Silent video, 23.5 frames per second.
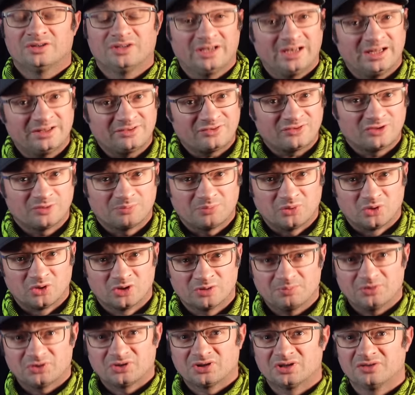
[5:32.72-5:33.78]
Der letzte
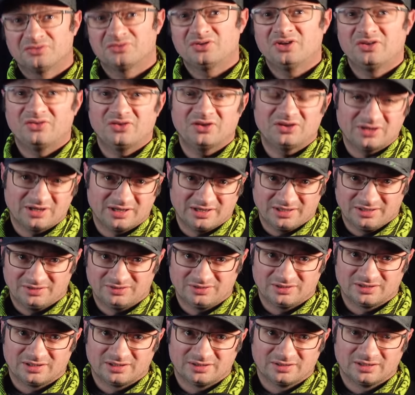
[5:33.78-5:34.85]
Punkt betrifft die Sicherheit
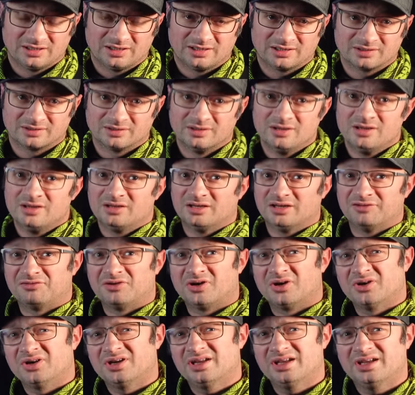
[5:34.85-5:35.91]
der Anlagen. Der
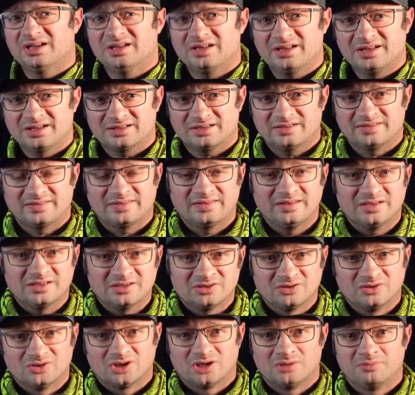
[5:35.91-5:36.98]
VDE legt jetzt hier
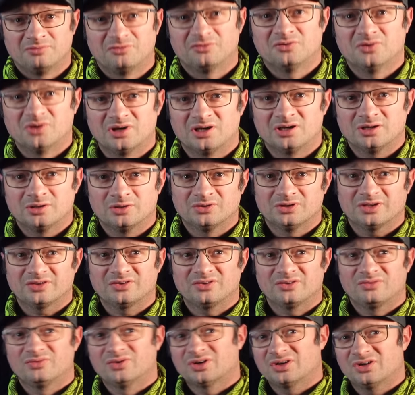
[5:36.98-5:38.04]
eine Norm vor und das
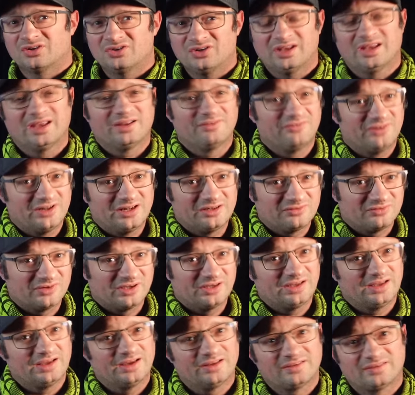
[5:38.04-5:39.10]
ist wirklich die
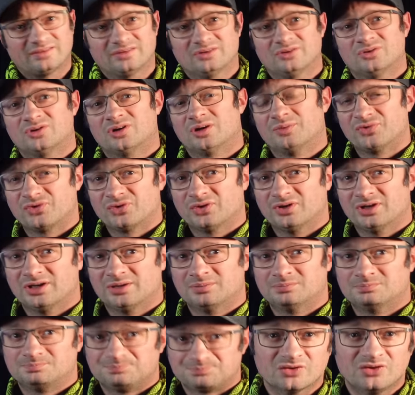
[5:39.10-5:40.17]
weltweit erste Norm zu
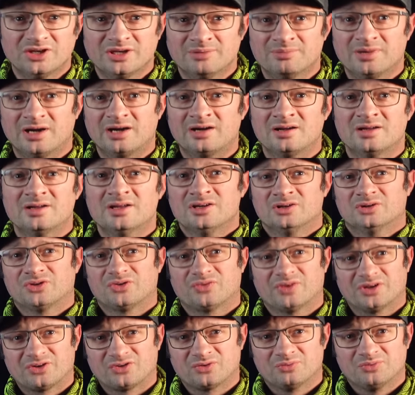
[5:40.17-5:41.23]
dem Thema. Und
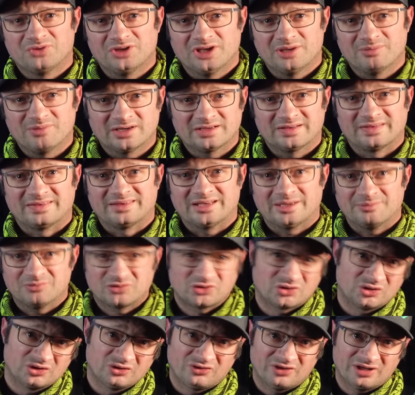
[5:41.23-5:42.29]
zwar zum Thema
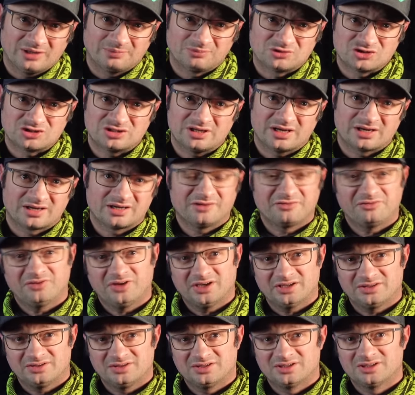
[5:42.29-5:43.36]
Gesamtkonzept
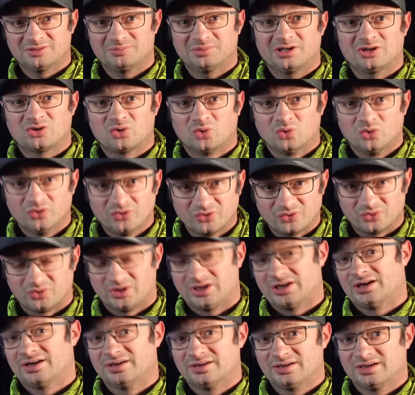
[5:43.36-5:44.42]
steckerfertige
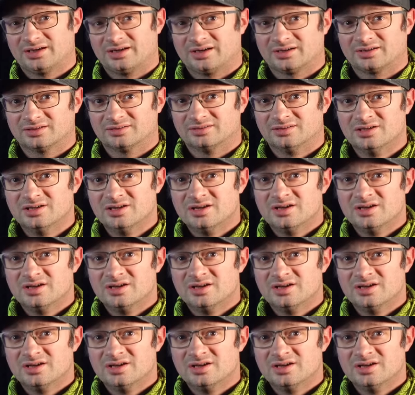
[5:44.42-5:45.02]
Balkonsolaranlage.